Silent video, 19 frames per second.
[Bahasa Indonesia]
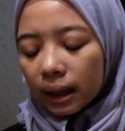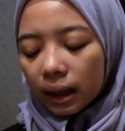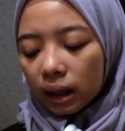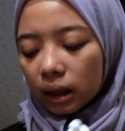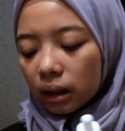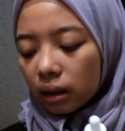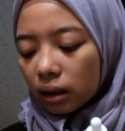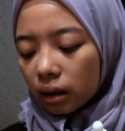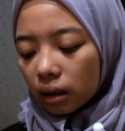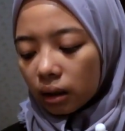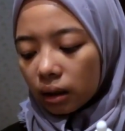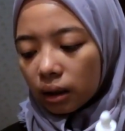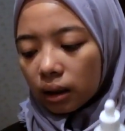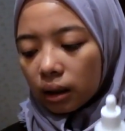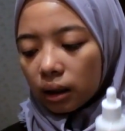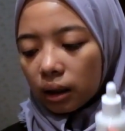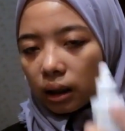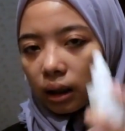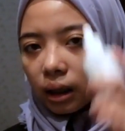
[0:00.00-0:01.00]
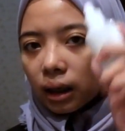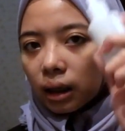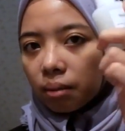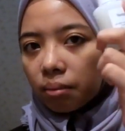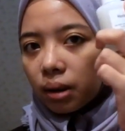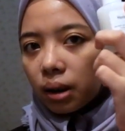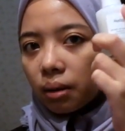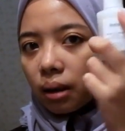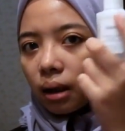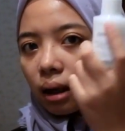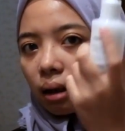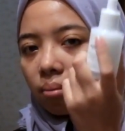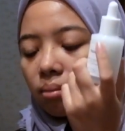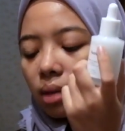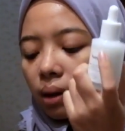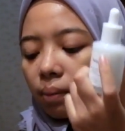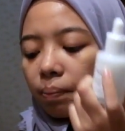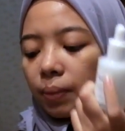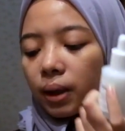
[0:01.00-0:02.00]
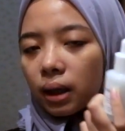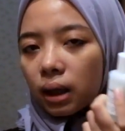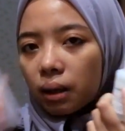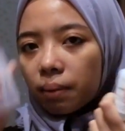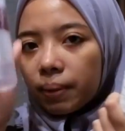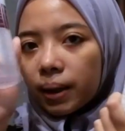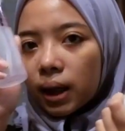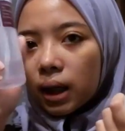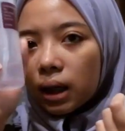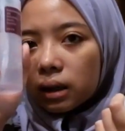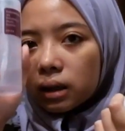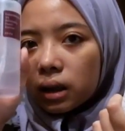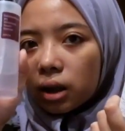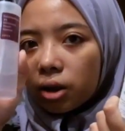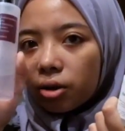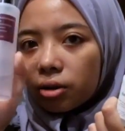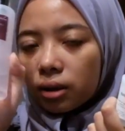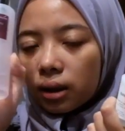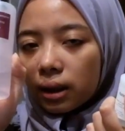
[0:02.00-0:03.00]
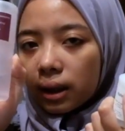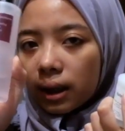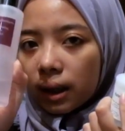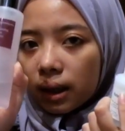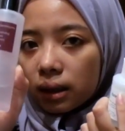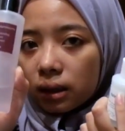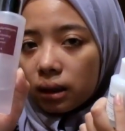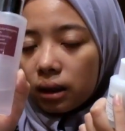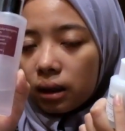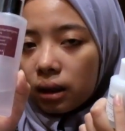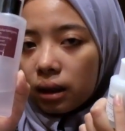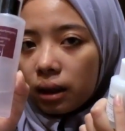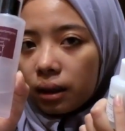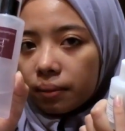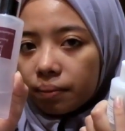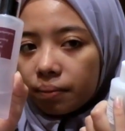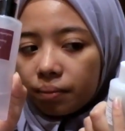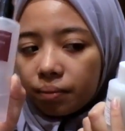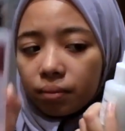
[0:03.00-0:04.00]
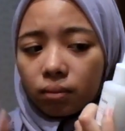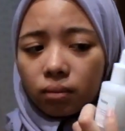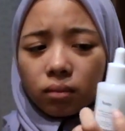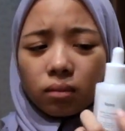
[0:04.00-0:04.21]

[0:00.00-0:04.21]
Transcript: yang in, yang ini lebih ngelembapin daripada yang si cos rx ini